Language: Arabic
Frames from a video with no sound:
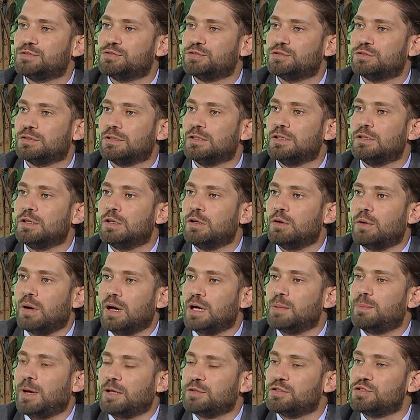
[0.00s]
أشهر
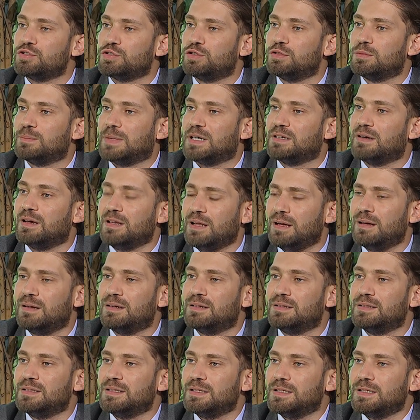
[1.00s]
وأربعة أشهر مرة لا
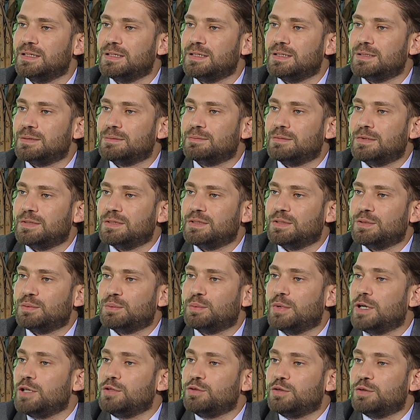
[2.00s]

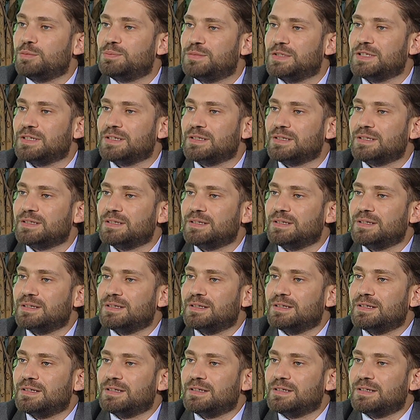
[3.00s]
وينه ابني؟
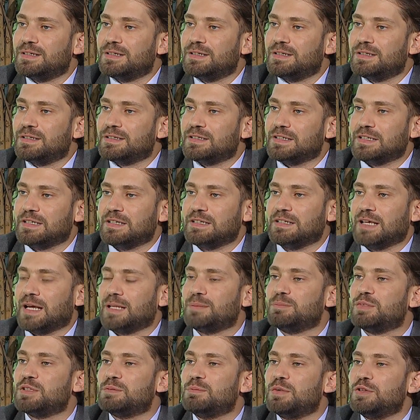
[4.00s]
يعني
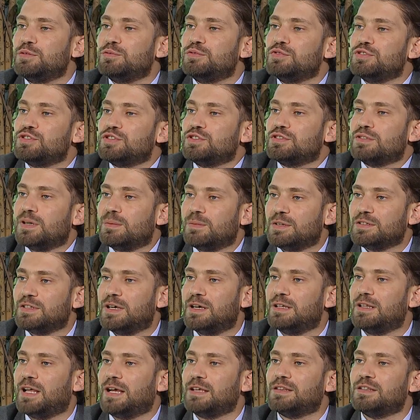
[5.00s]
بيتمنوا يجي
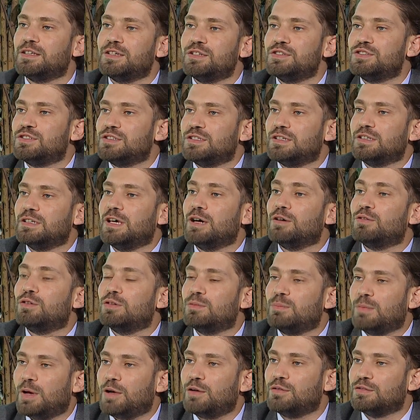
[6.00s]
رمضان لحتى يجي ياكل
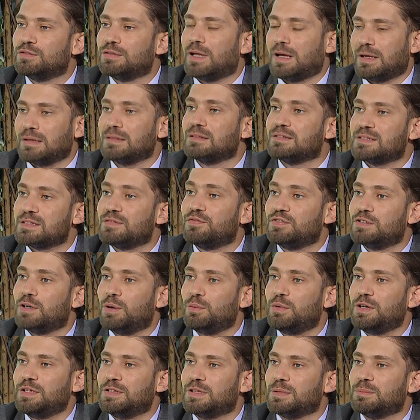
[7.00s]
معهم على السفره
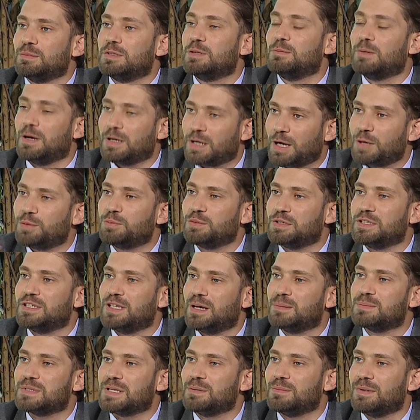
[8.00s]
واحده مثل ما كانوا
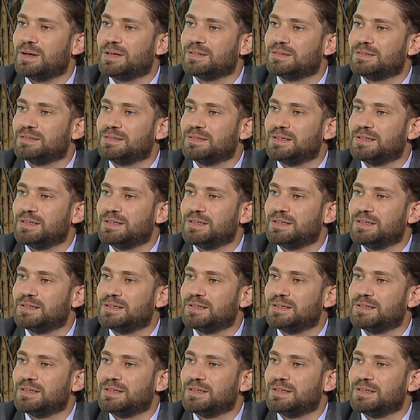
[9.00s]
ايام زمان